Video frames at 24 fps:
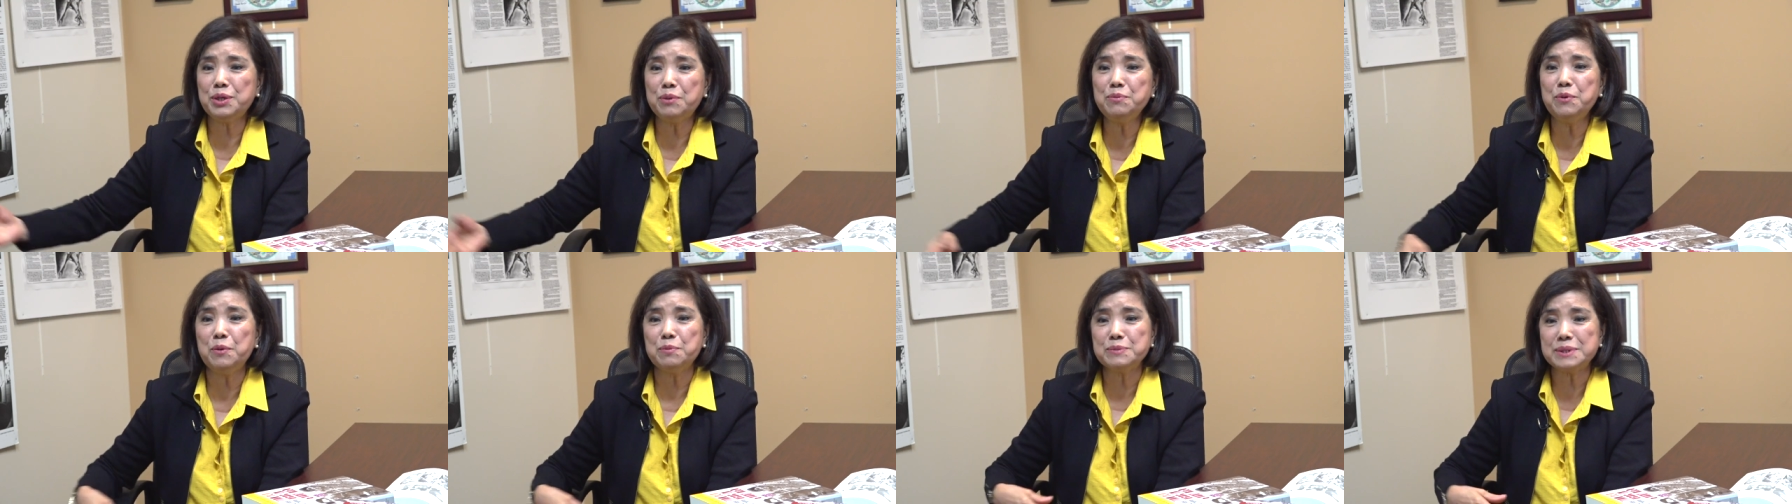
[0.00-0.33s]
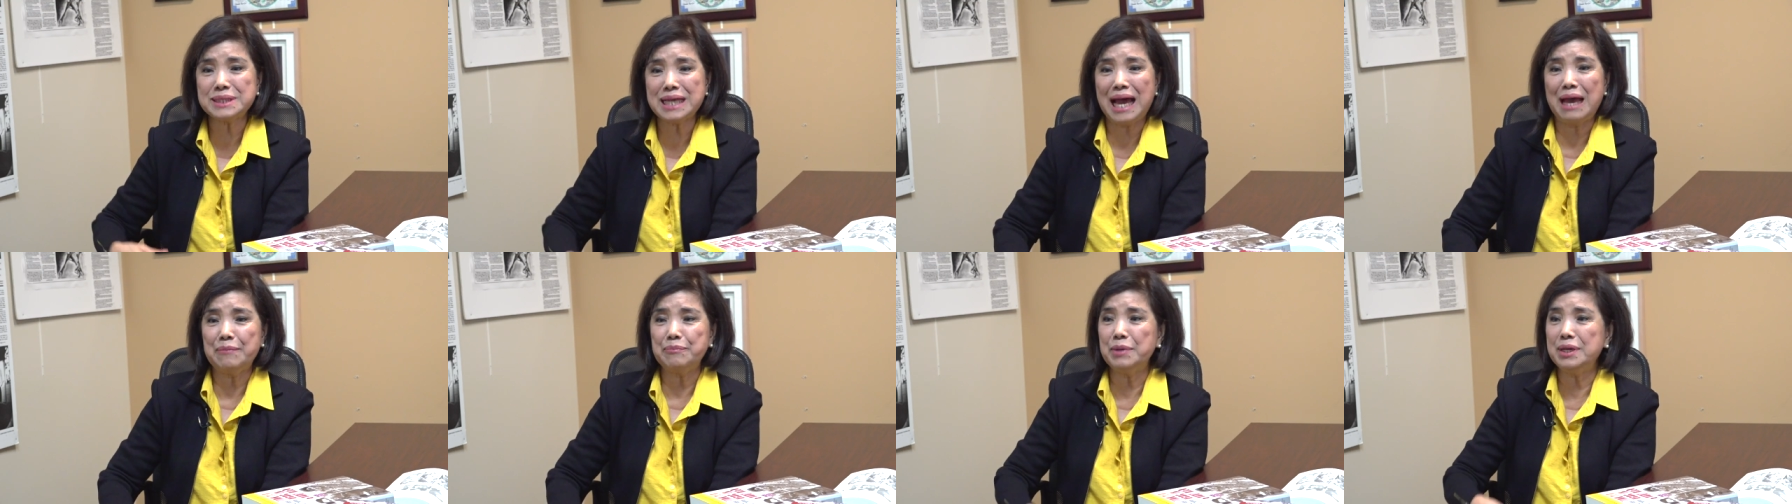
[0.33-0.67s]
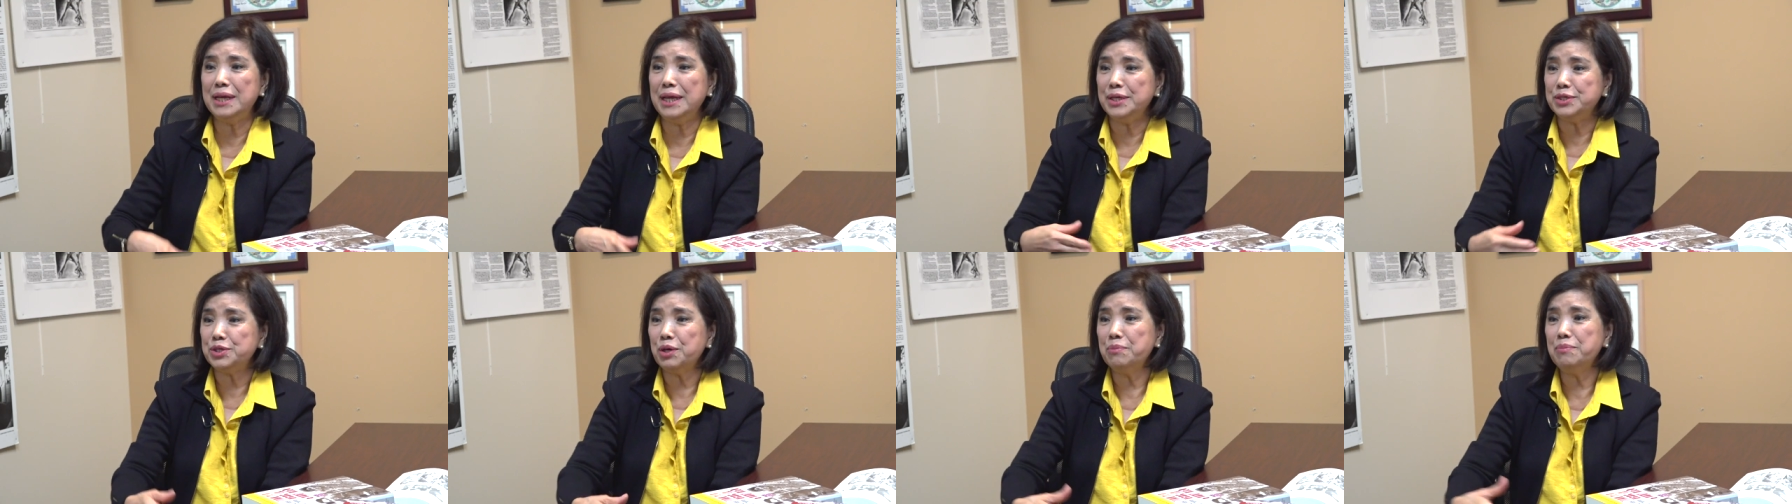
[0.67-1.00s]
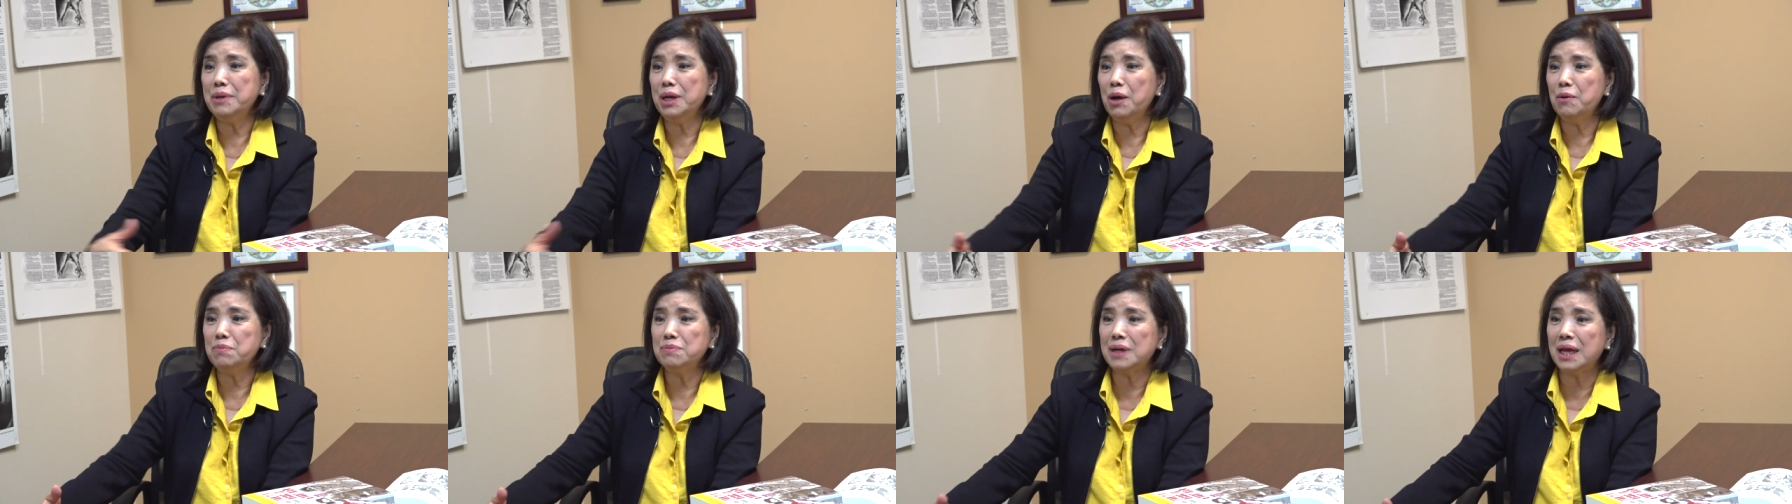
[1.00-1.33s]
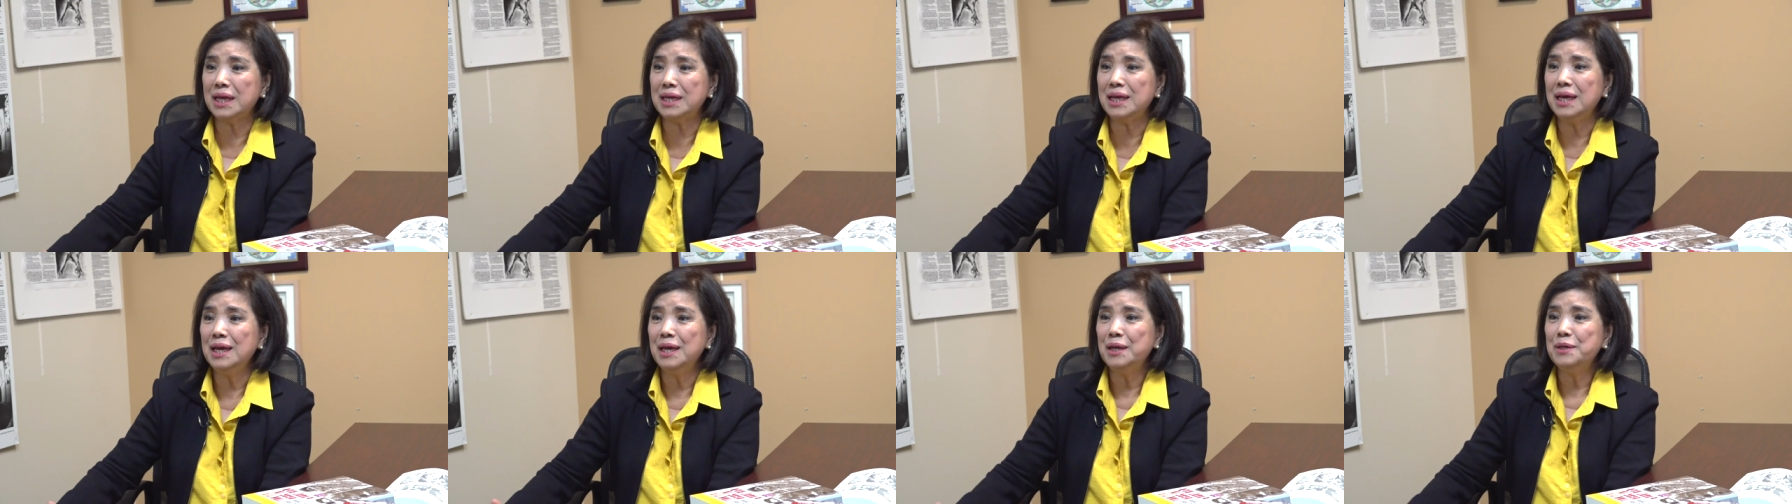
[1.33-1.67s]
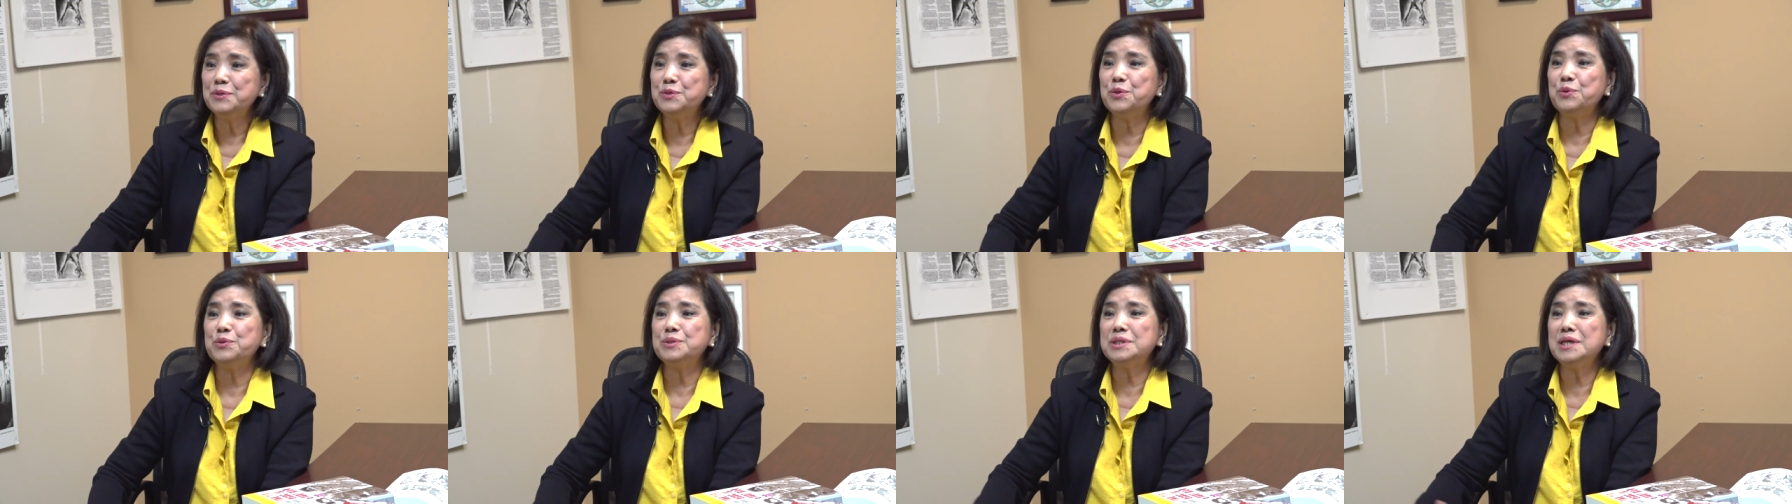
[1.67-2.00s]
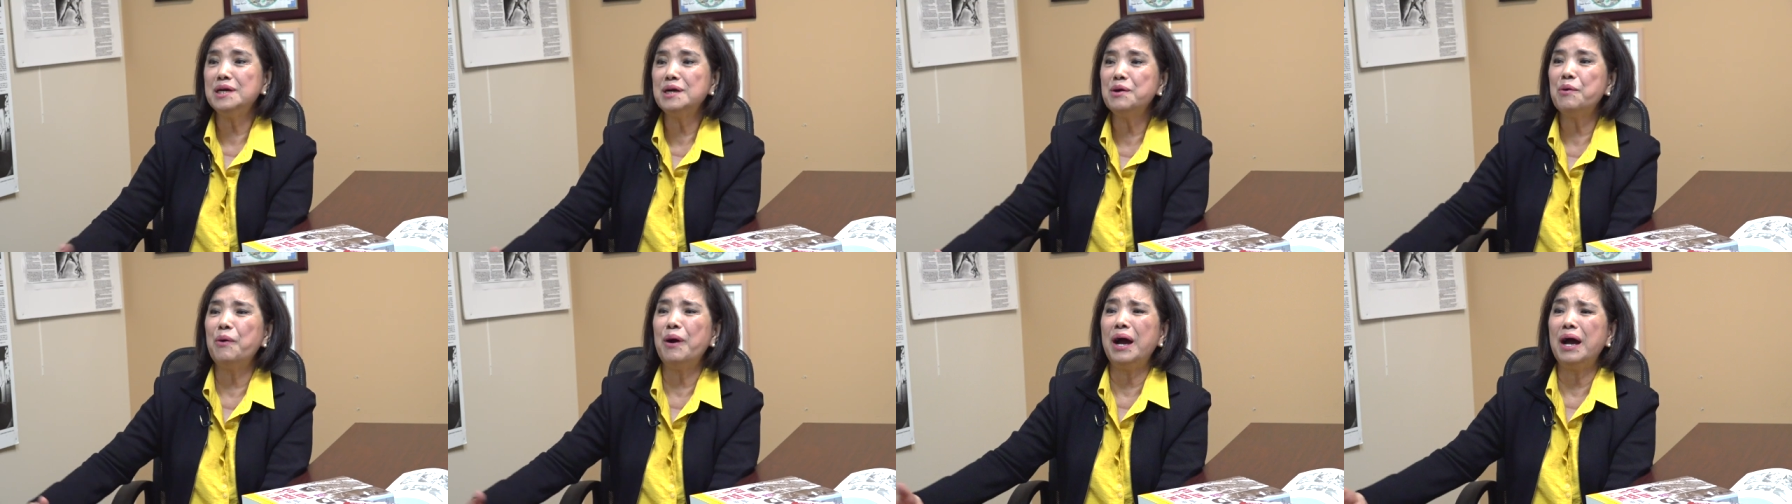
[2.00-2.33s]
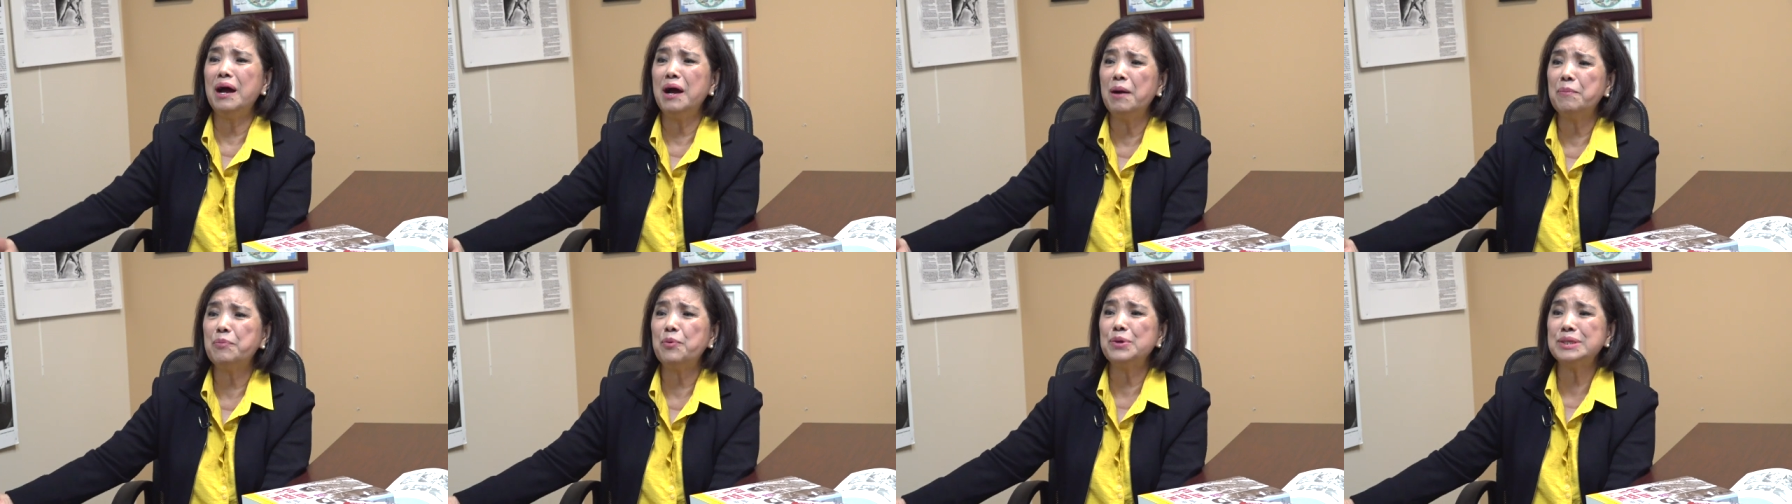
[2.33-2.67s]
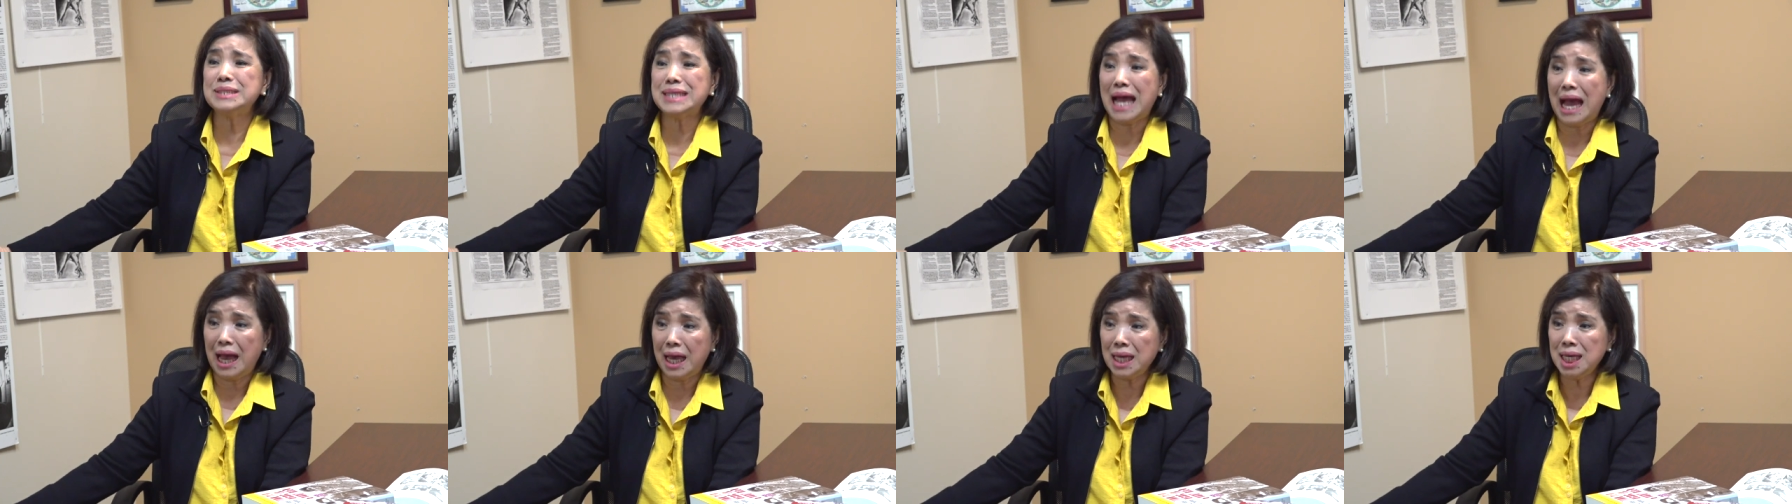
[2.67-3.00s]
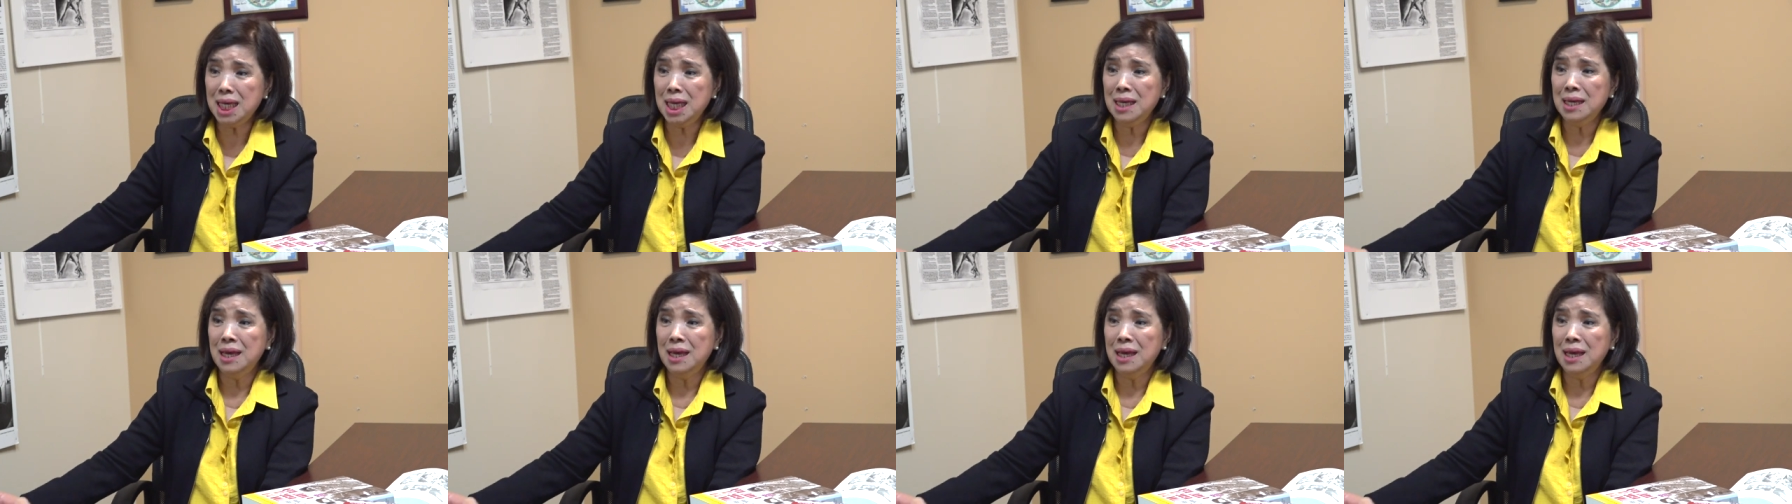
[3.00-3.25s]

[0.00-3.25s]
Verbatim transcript: chống cộng sản mà để cho mấy ông này chủ trương hòa hợp hòa giải